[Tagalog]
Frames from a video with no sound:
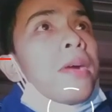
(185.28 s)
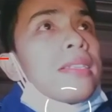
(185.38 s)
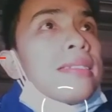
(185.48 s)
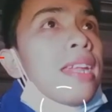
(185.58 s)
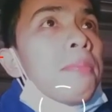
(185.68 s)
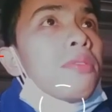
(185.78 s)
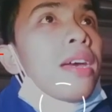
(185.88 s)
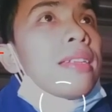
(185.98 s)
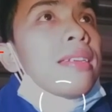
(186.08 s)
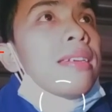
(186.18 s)
Pagdasal po
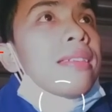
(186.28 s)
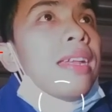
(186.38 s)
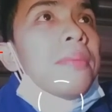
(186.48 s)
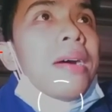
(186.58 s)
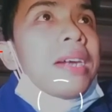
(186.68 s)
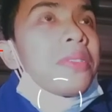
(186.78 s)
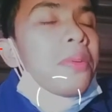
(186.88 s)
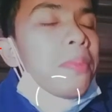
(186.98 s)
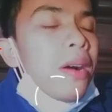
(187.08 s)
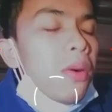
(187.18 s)
natin Italy mga
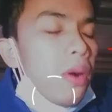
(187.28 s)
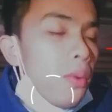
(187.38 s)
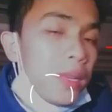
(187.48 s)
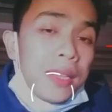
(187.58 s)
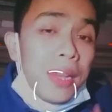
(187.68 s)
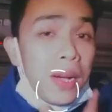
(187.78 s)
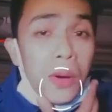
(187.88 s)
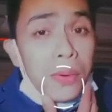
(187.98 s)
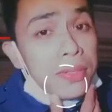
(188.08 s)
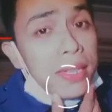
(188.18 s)
katropa. Ang wawa
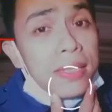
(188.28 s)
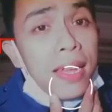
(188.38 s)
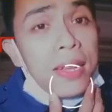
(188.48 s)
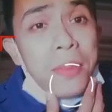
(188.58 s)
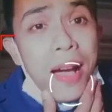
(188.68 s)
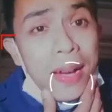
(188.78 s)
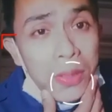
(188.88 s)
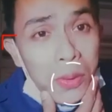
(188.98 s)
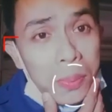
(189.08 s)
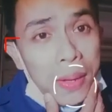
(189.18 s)
talaga ako sa Italy mga
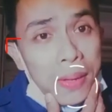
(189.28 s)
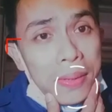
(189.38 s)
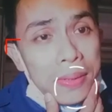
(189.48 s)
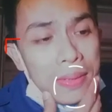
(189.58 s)
katropa.